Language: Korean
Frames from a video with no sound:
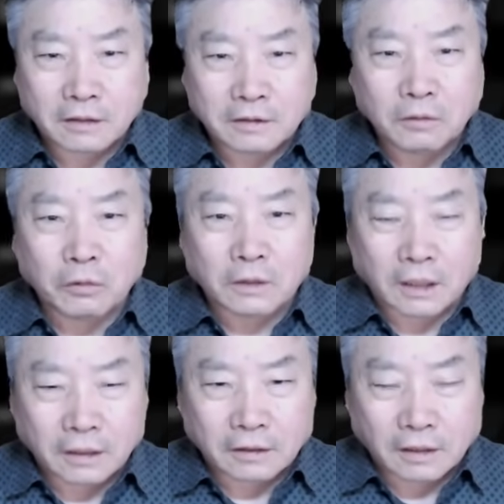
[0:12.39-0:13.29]

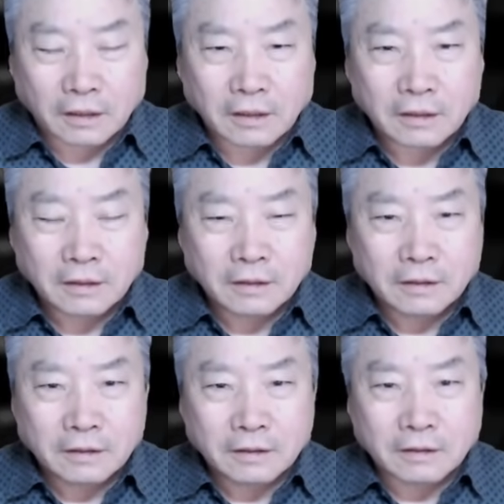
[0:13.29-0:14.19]
선동당했다
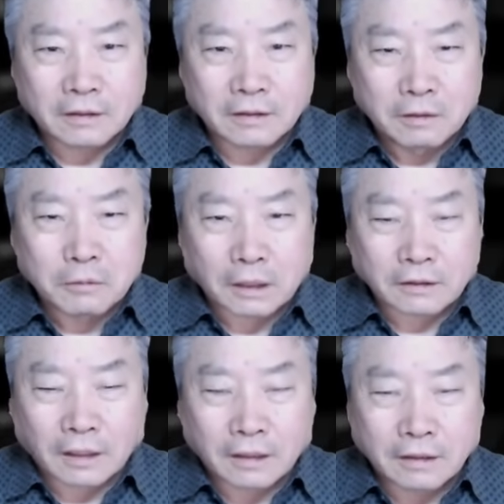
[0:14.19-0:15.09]
어,
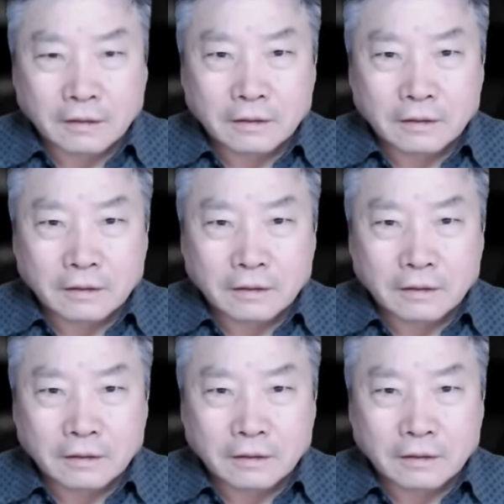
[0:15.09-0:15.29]
넘어갔다